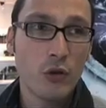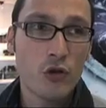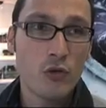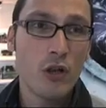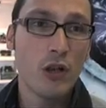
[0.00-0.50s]
aux
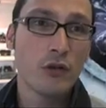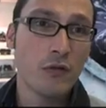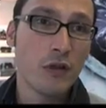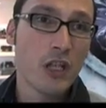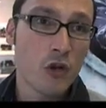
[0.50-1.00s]
joueurs
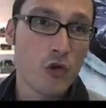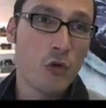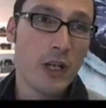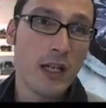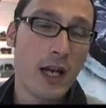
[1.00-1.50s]
de venir
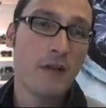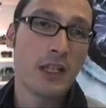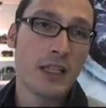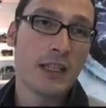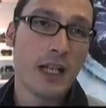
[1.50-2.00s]
jouer
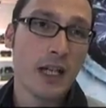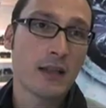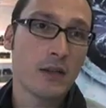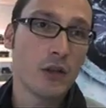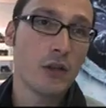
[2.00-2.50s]
avec des
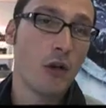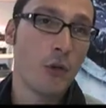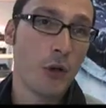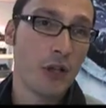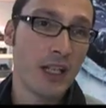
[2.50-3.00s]
cartes euh,
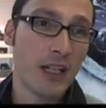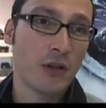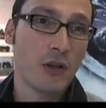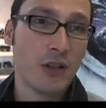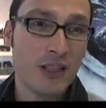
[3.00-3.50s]
Upper Deck
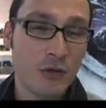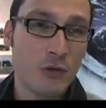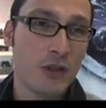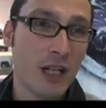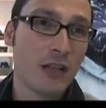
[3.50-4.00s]
euh,
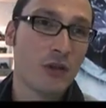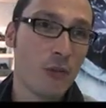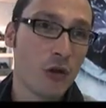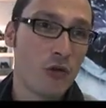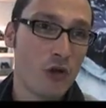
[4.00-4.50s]
issues
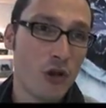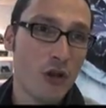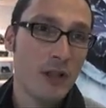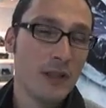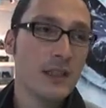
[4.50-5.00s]
directement du
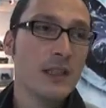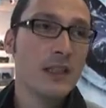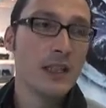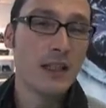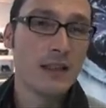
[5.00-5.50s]
jeu.
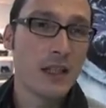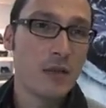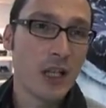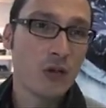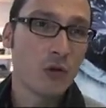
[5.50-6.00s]
Il y a des
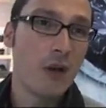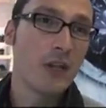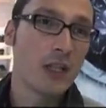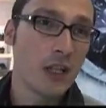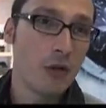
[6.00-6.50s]
animations
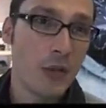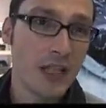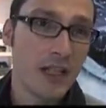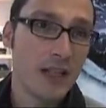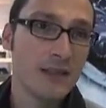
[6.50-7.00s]
avec des
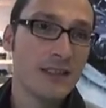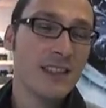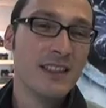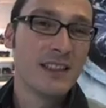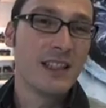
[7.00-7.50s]
comédiens
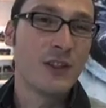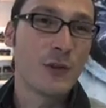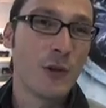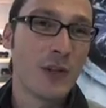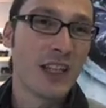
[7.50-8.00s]
qui
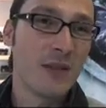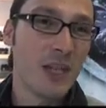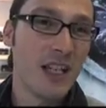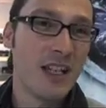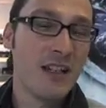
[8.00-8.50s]
sont
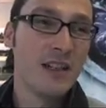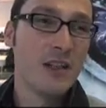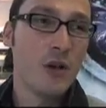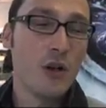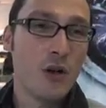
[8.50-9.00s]
grimés
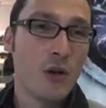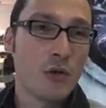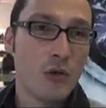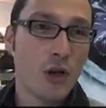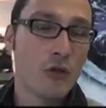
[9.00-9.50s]
euh,
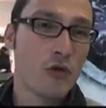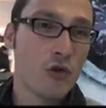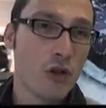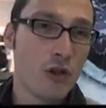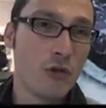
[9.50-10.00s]
aux couleurs du
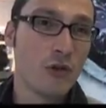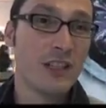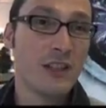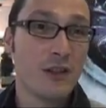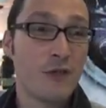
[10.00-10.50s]
jeu. Donc
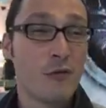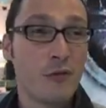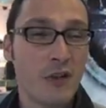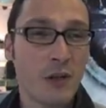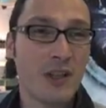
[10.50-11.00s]
vous
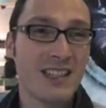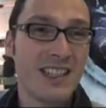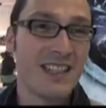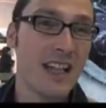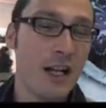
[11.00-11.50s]
pouvez croiser
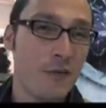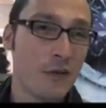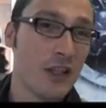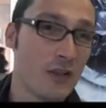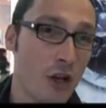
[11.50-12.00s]
des
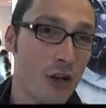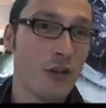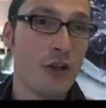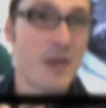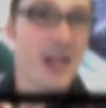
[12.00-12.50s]
elfes, des orques dans le